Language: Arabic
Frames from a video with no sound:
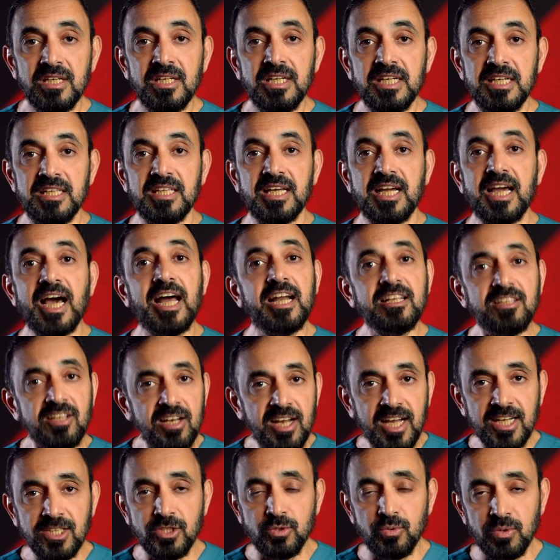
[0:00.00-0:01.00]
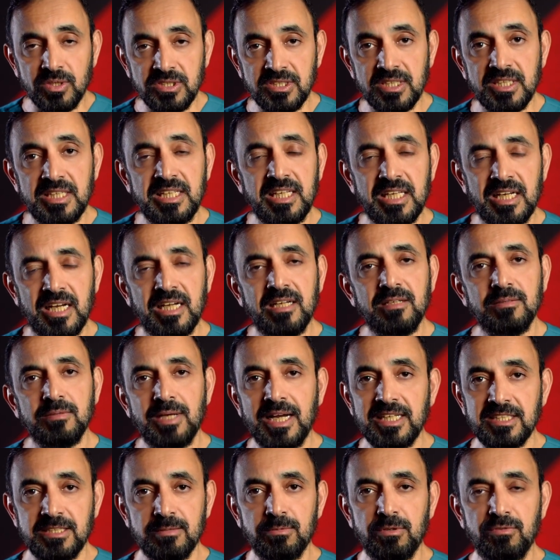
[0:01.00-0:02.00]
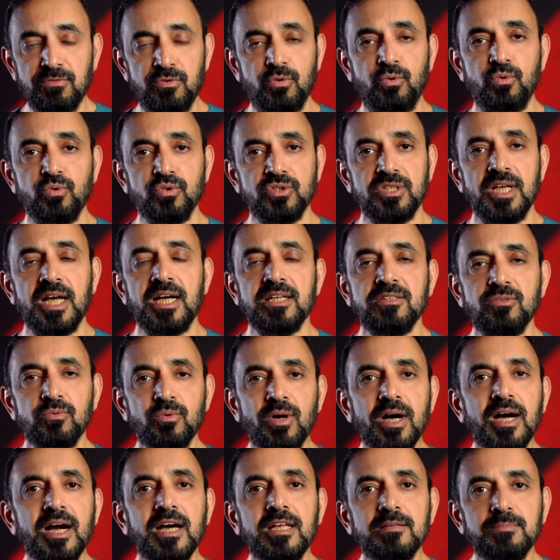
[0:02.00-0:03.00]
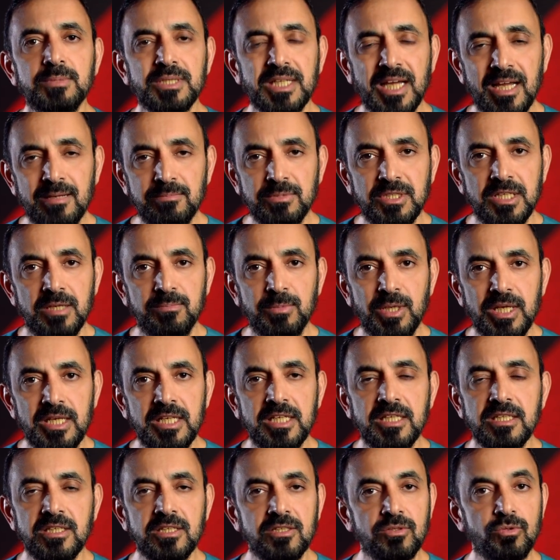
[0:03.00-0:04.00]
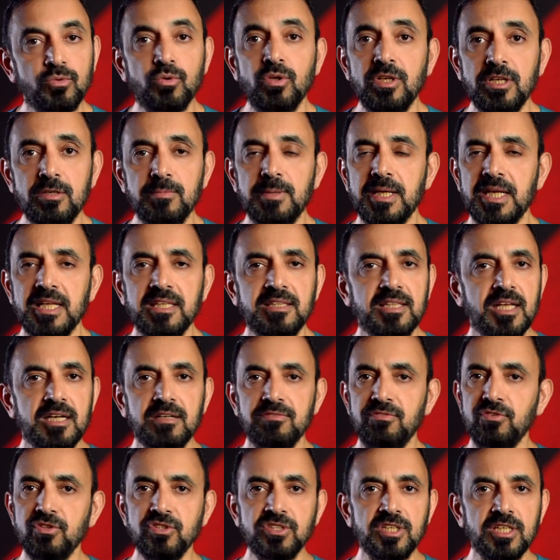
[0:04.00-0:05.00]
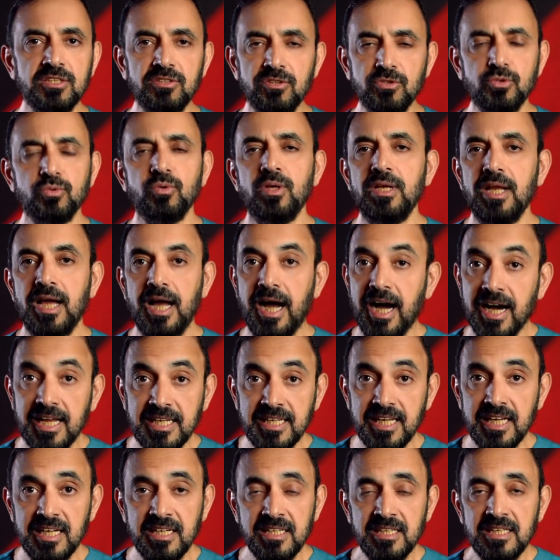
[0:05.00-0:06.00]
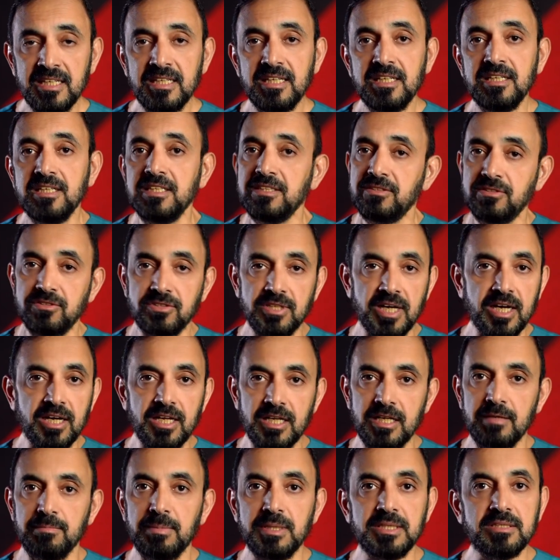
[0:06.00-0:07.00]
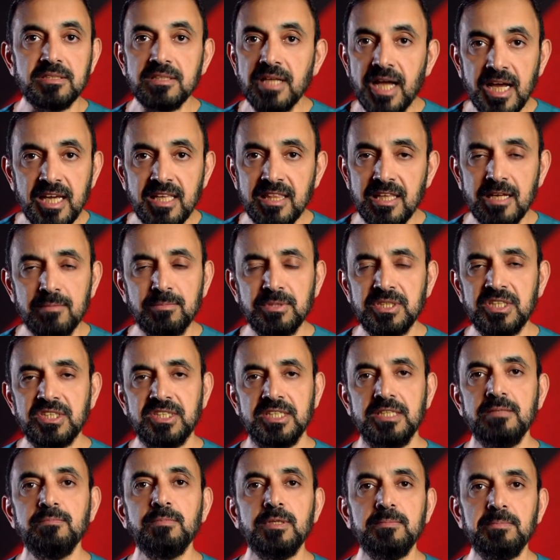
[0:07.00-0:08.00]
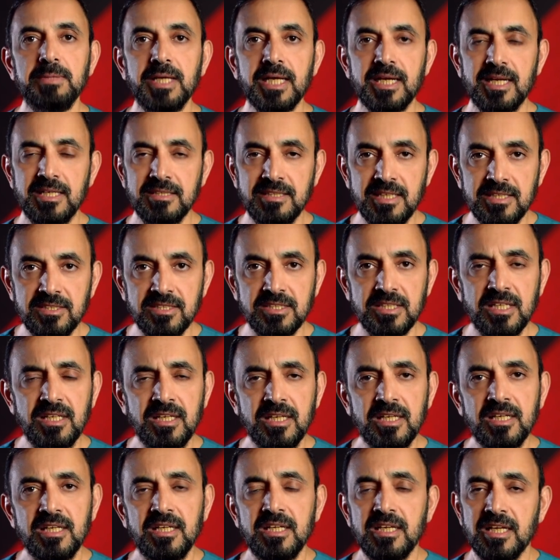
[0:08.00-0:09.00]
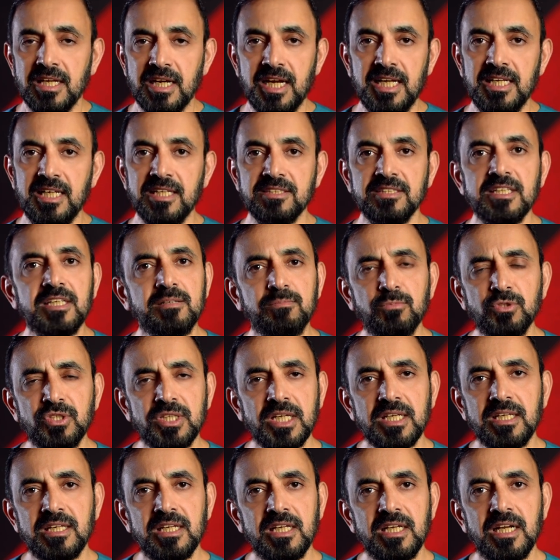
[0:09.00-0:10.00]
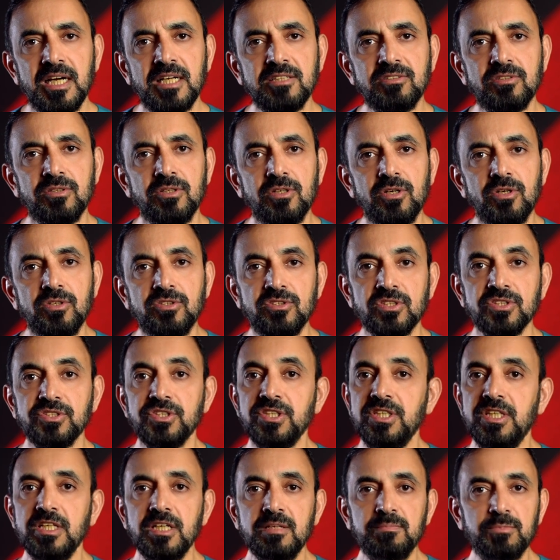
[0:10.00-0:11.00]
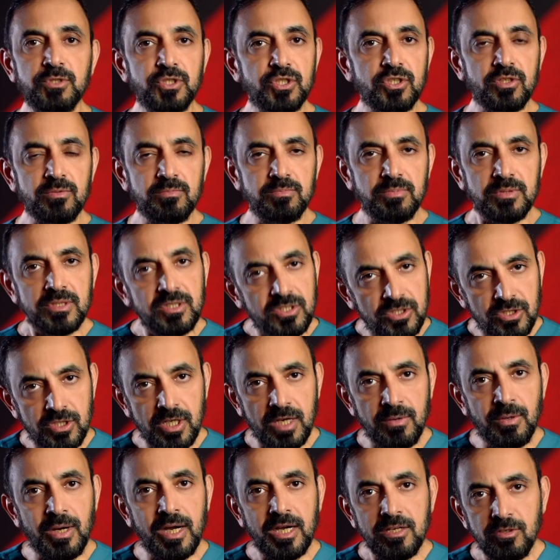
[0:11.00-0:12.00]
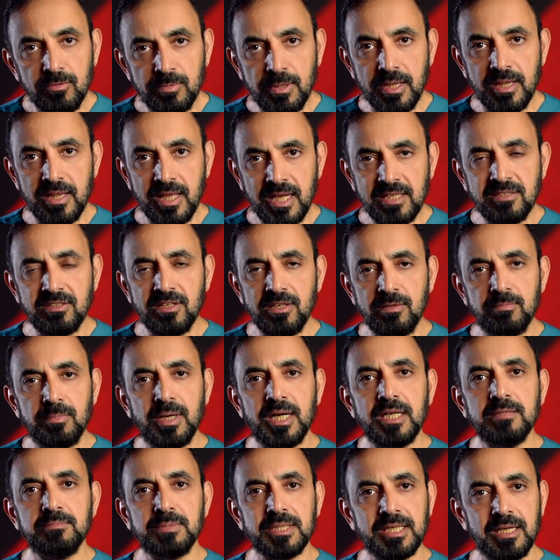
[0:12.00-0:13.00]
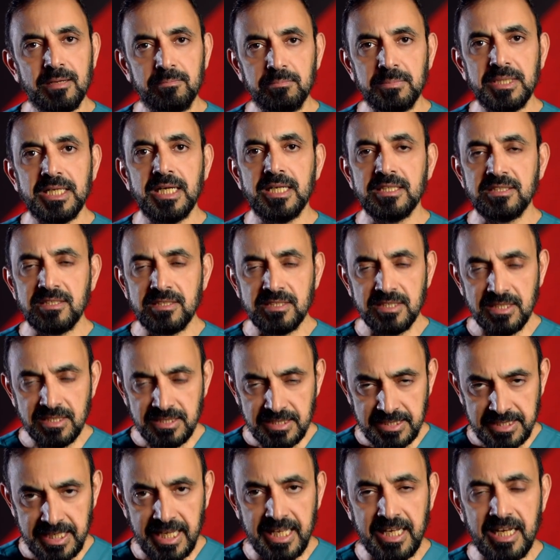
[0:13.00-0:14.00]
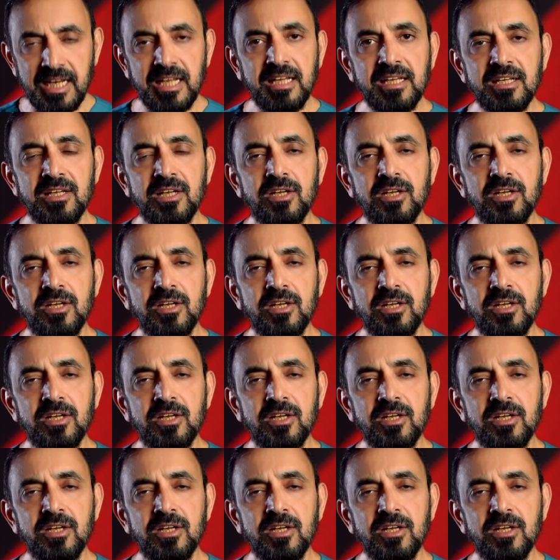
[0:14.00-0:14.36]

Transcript: إذا كانت الحصوة صغيرة حسب الفحوصات وأقل من 5 ملي نقول للمريض ترى فرصة نزولها عالية تقريبا أكثر من 90% راح تنزل راح نعطيك مسكنات ننصحك بشرب السوائل وبالذات الماء بكميات زينة